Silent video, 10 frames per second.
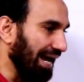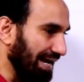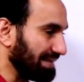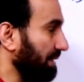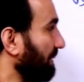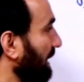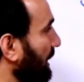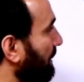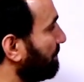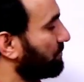حسب
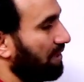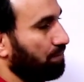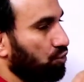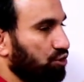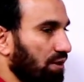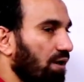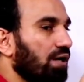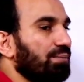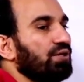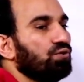الحمض
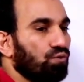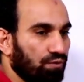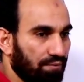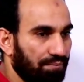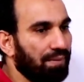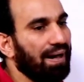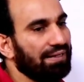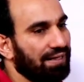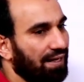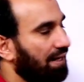المشتق منه
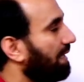بمعنى